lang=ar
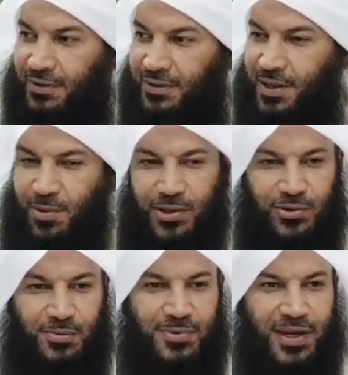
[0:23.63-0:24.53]

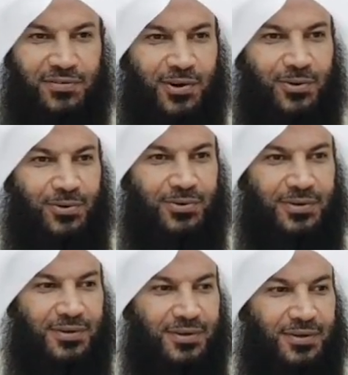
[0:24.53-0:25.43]
انتبهتم كيف يقولون
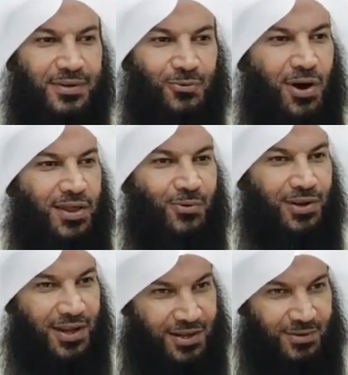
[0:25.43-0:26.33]
وهذا
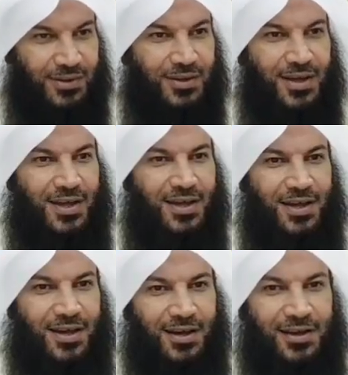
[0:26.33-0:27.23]
والله
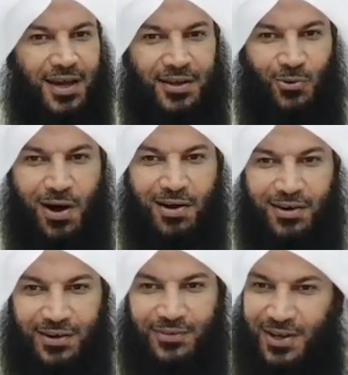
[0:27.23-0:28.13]
يعني
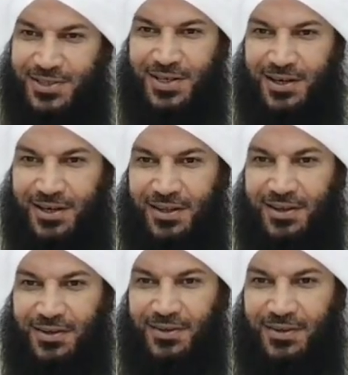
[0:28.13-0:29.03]
واقع في ناس هكذا
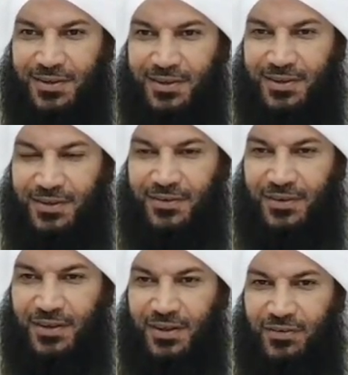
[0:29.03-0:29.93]

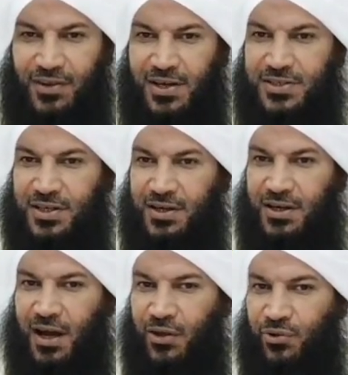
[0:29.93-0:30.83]
في ناس
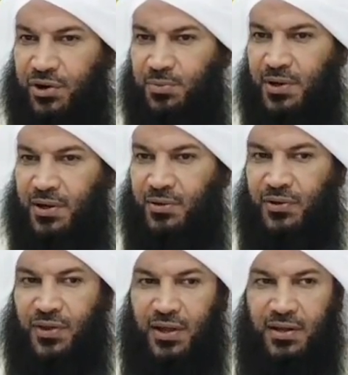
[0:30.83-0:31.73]
ياخذ الربا
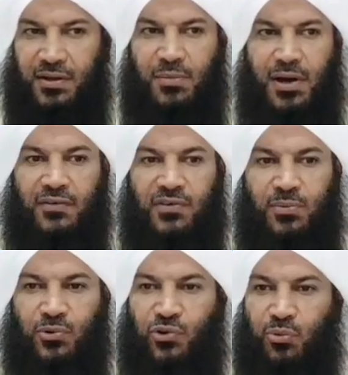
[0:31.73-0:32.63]
ويضع ماله في
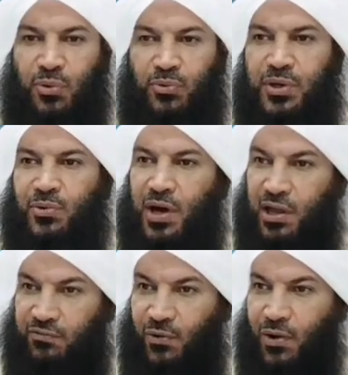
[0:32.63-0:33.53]
بنوك ربويه
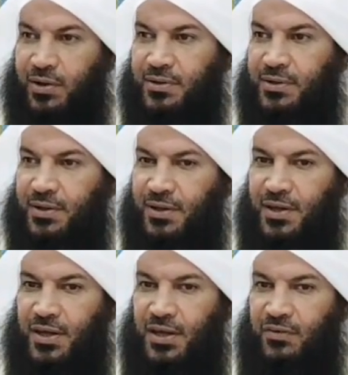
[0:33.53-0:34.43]
وياخذ فوائد
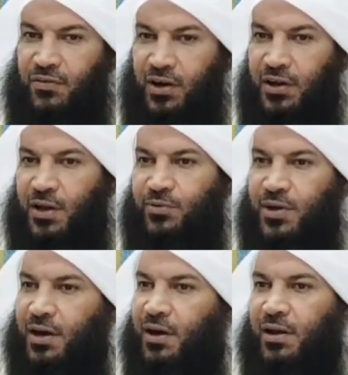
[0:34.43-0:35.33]
فقيل له
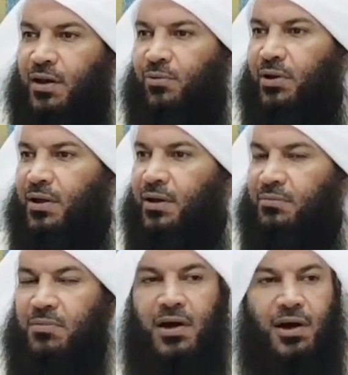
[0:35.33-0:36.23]
ذاك قال لا والله
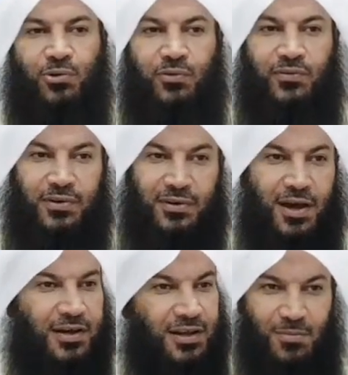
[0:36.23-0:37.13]
ما اكل فيه
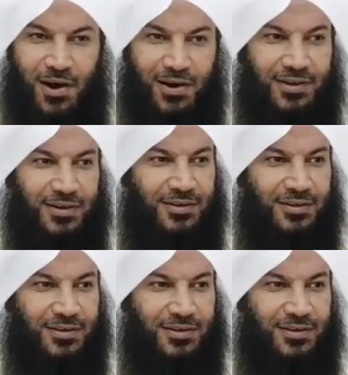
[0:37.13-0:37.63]
اكل ما اكل